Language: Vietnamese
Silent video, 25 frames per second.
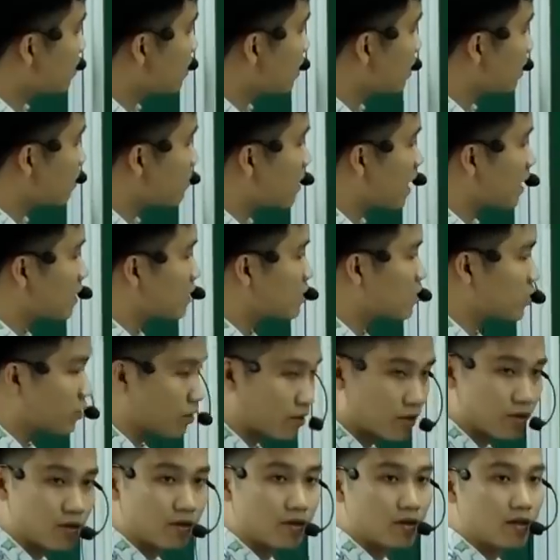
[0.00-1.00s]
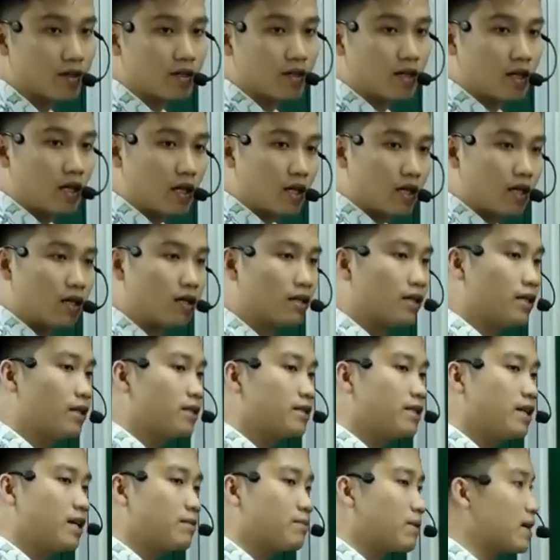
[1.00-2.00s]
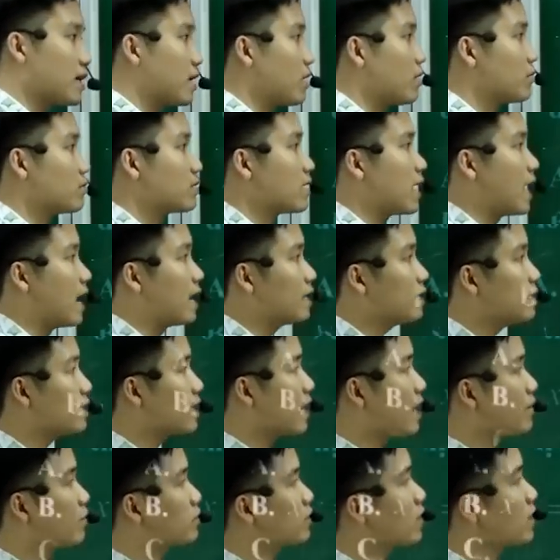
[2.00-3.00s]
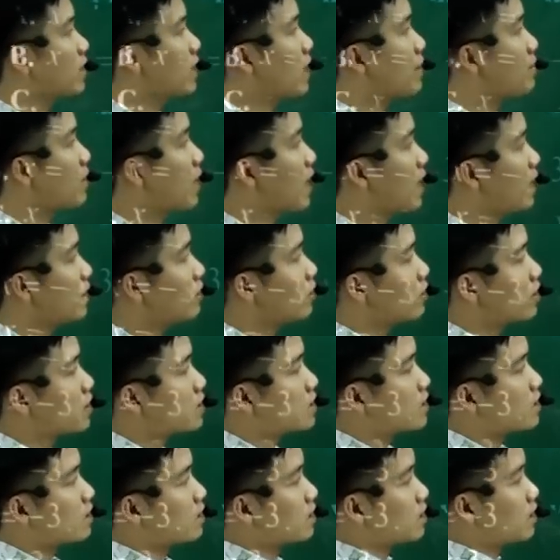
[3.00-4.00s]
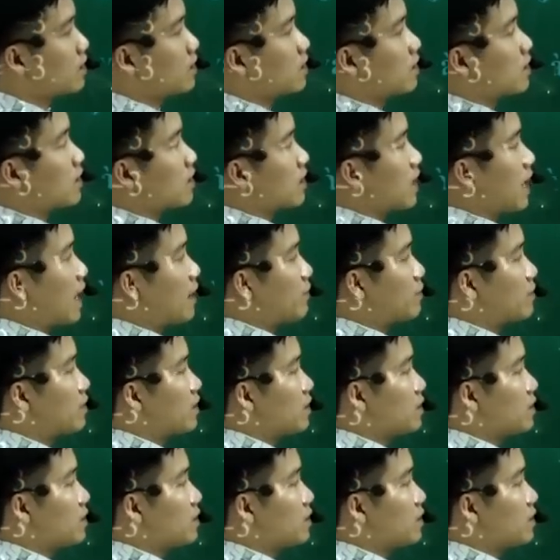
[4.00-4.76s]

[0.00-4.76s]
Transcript: tất cả đáp án này rồi. Thì đương nhiên bạn đã học khá thì các em có thể làm ngay, đó là gì? Các em